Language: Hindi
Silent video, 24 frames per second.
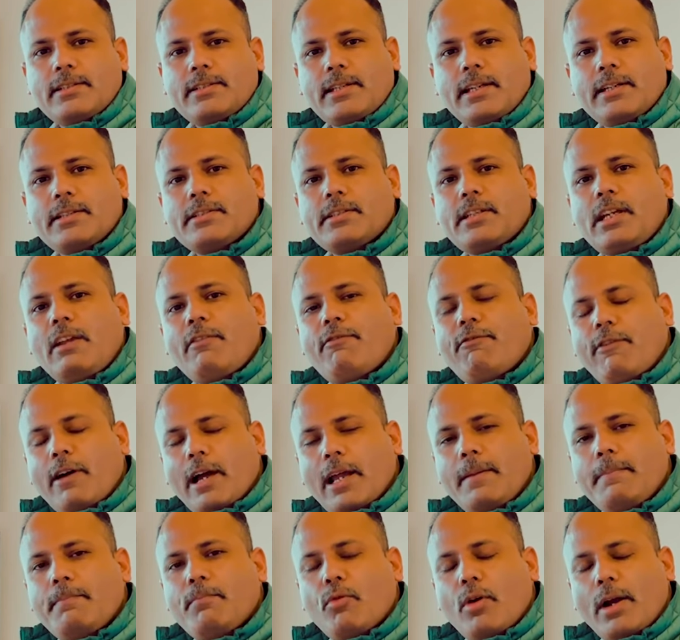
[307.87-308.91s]

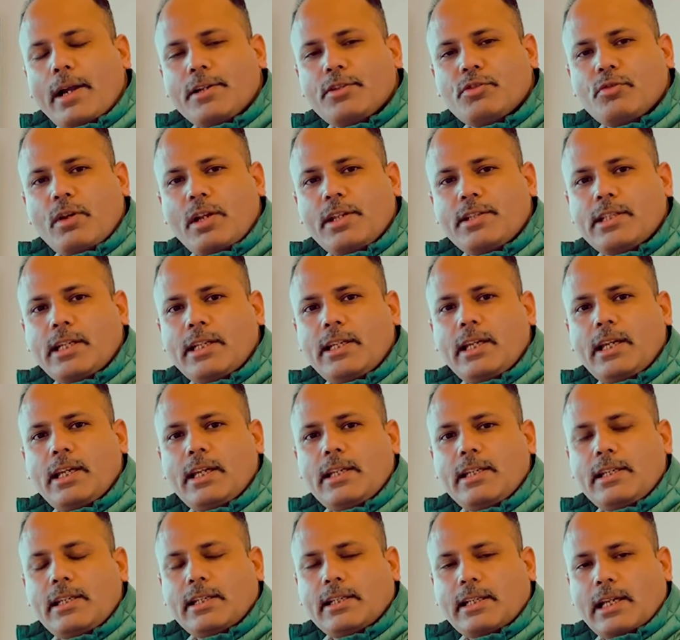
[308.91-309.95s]
65 पॉइंट्स होने चाहिए
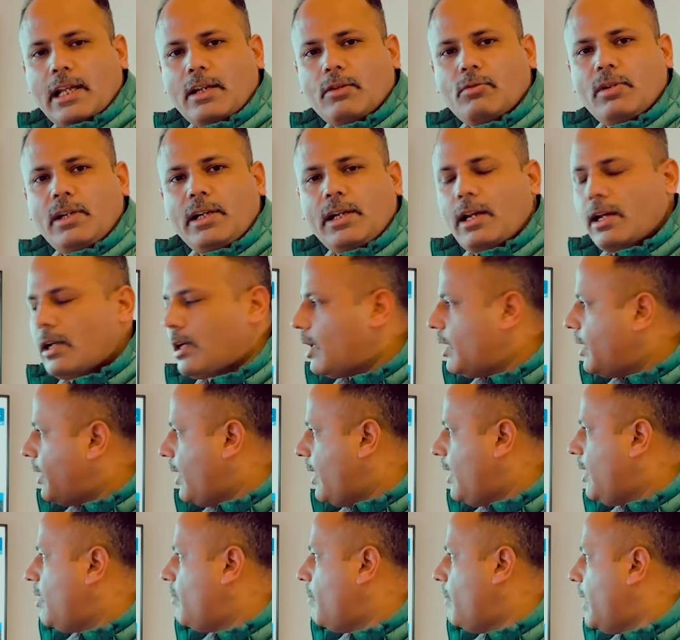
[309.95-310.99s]
ये कैलकुलेटर का
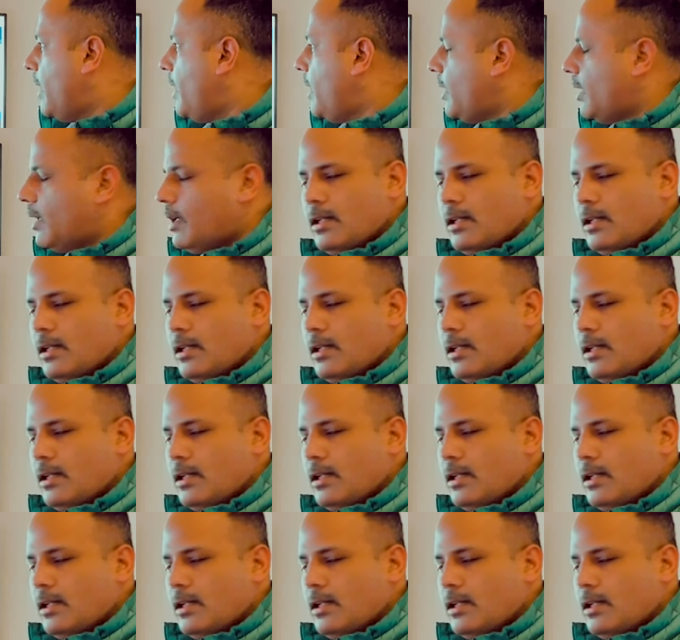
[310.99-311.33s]
लिंक मैं